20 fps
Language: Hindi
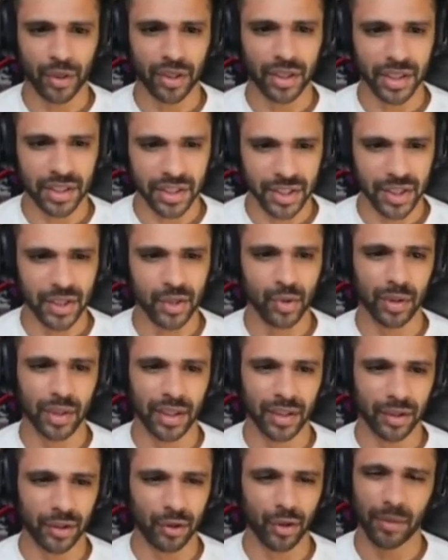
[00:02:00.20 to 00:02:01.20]
इस चीज को लेकर
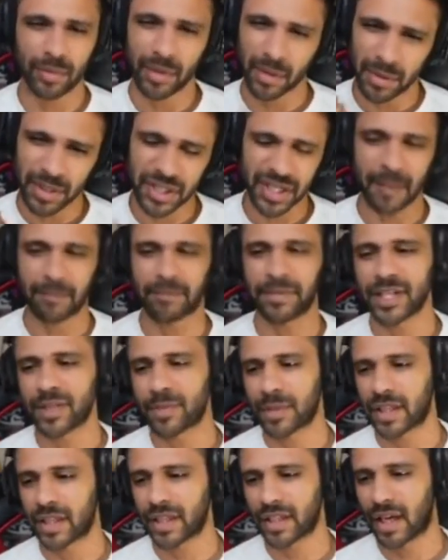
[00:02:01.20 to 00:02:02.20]
के अभी अभी चैंपियंस बने
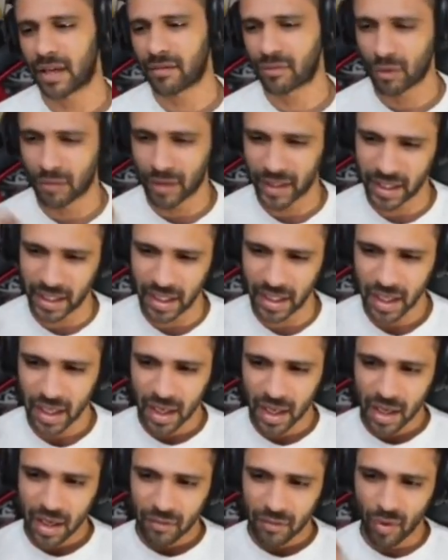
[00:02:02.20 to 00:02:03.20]
थे यार वो वाली
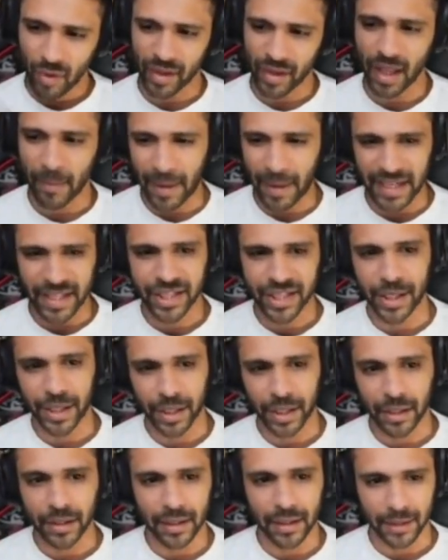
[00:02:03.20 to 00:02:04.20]
वो वाला माइंडसेट
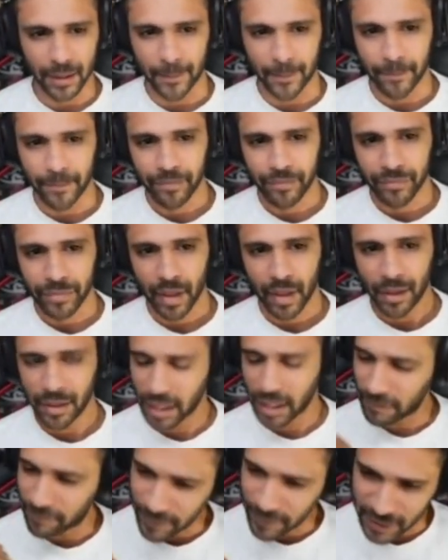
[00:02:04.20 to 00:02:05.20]
रखना था
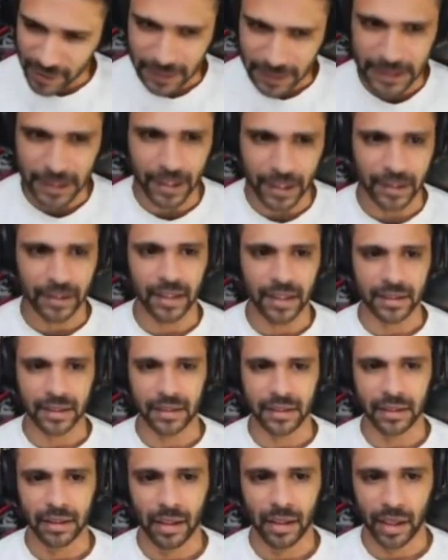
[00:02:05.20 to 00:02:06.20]
डेफिनेटली रखना था
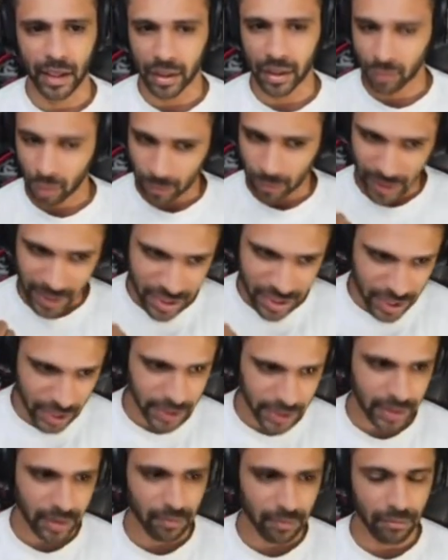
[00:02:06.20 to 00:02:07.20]
अगर वो
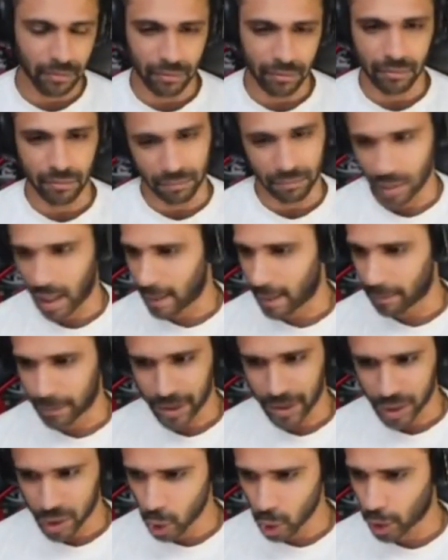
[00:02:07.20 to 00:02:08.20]
माइंडसेट आई एम प्रिटी
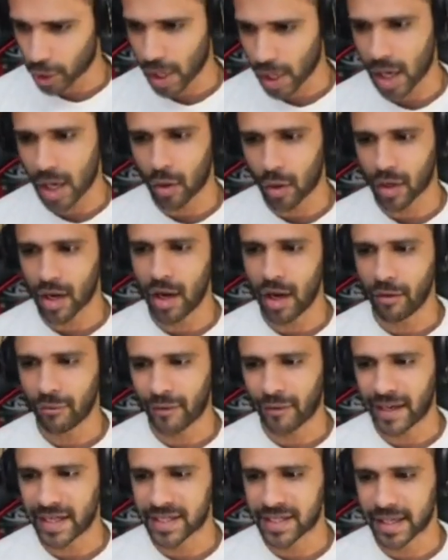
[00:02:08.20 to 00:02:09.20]
श्योर रहा होगा
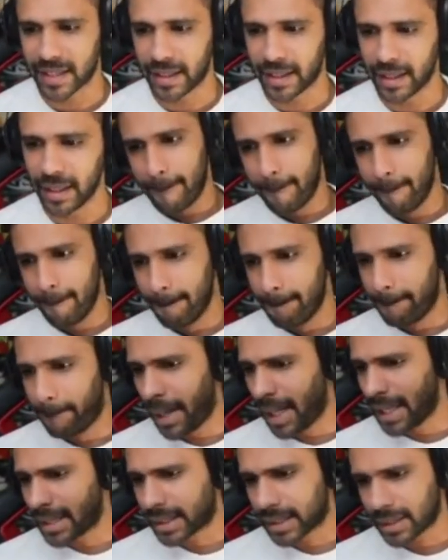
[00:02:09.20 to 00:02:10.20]
फाइट्स के लिए
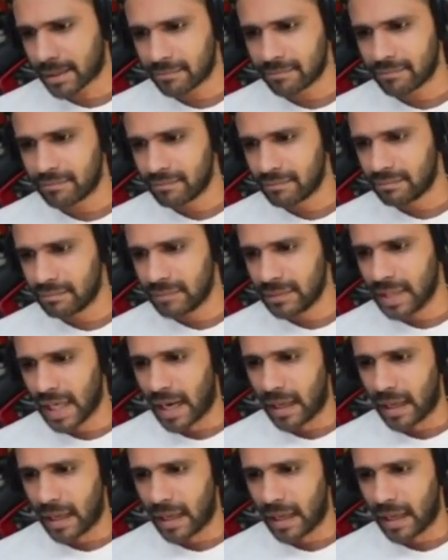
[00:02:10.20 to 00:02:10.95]
बट या